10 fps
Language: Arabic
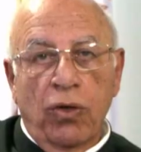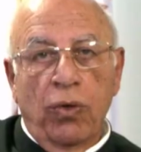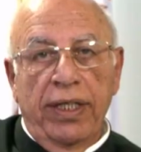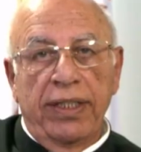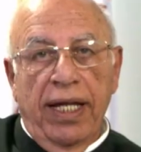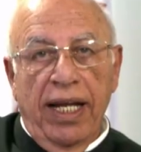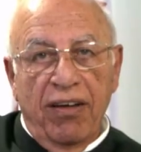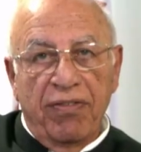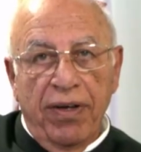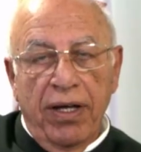وعندها
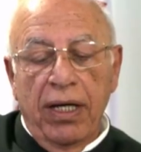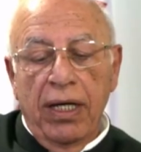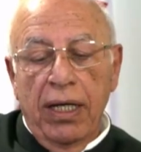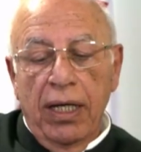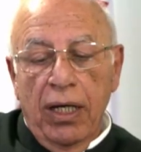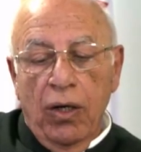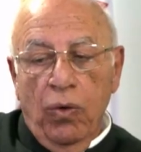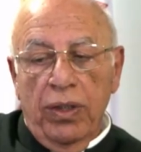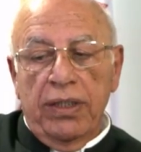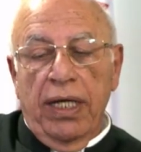نافه
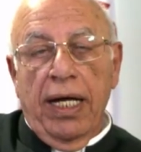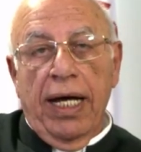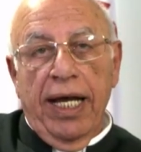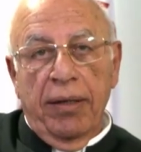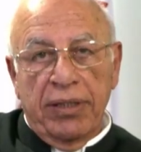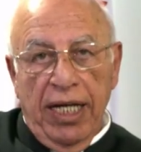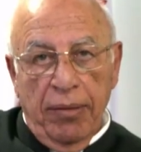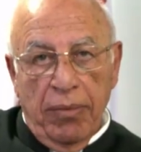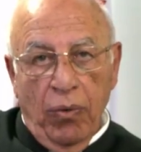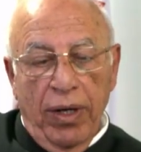وعندها رعايه
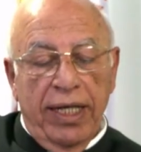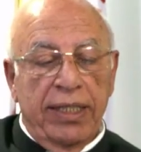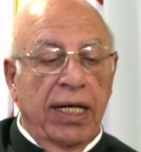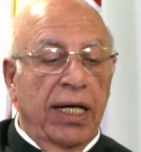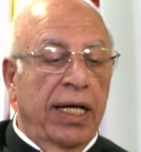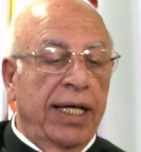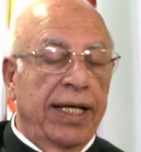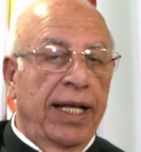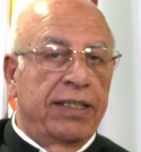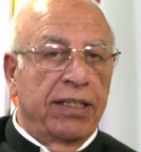بتعليم اولادها هي التي